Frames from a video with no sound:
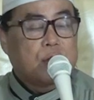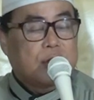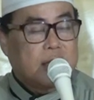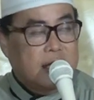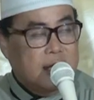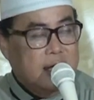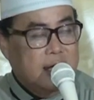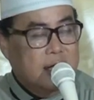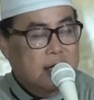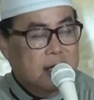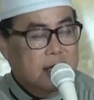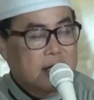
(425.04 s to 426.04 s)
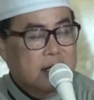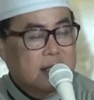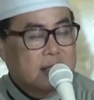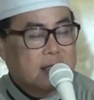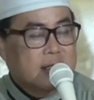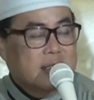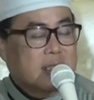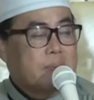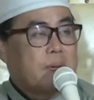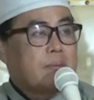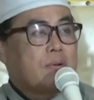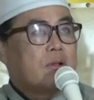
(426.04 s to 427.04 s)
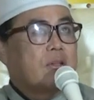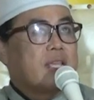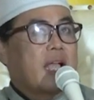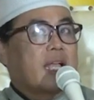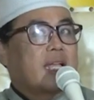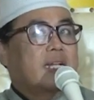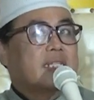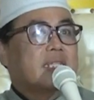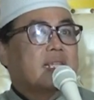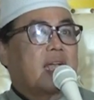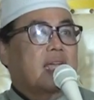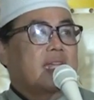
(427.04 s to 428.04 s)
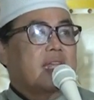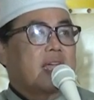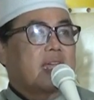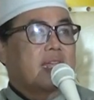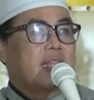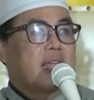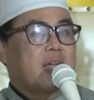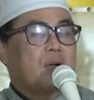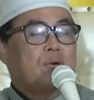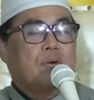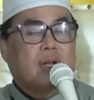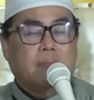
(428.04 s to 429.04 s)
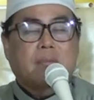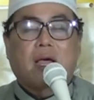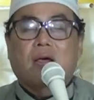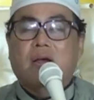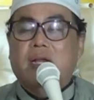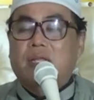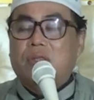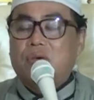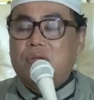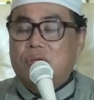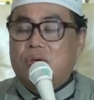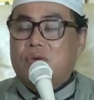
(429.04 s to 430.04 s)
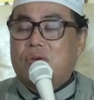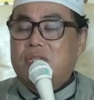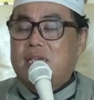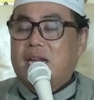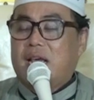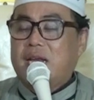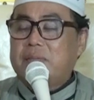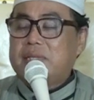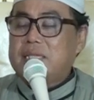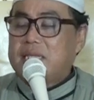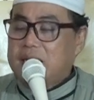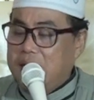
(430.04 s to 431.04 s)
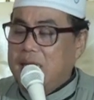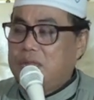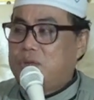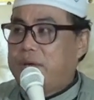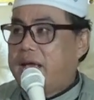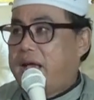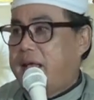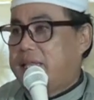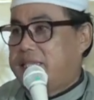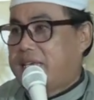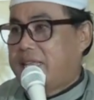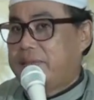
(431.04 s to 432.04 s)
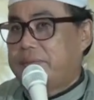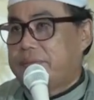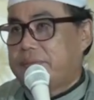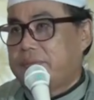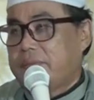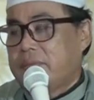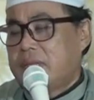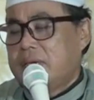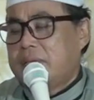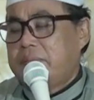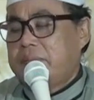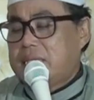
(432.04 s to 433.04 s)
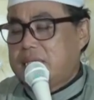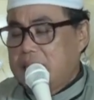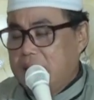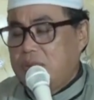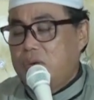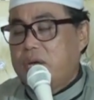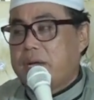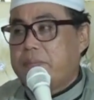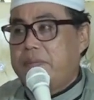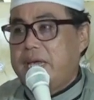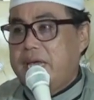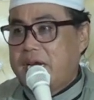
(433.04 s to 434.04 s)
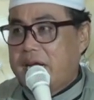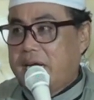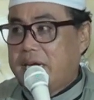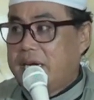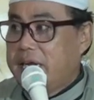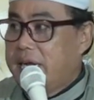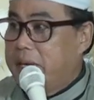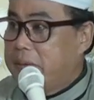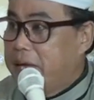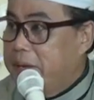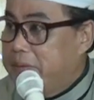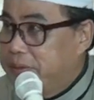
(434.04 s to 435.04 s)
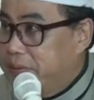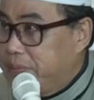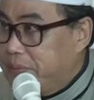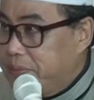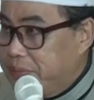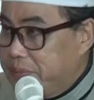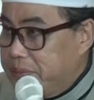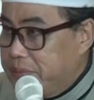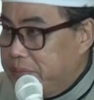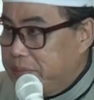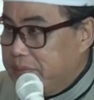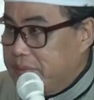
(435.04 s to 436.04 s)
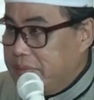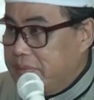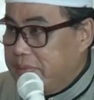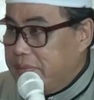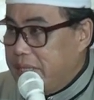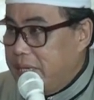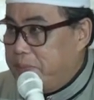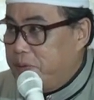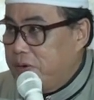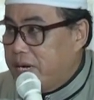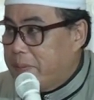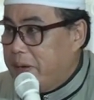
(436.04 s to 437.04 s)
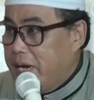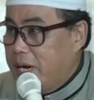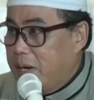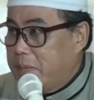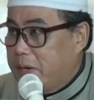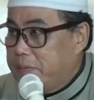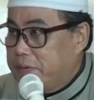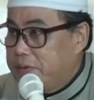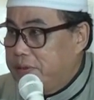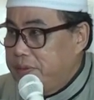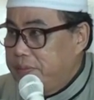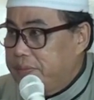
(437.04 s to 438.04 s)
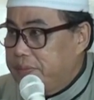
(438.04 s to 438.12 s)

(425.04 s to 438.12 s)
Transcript: Gusti. Sebab kalau yakin seyakin-yakinnya urip nang dunia donya mesti duwe hajat. Mesti duwe kepinginan. Gini bang ibu? Ibu kepingin apa, Bu?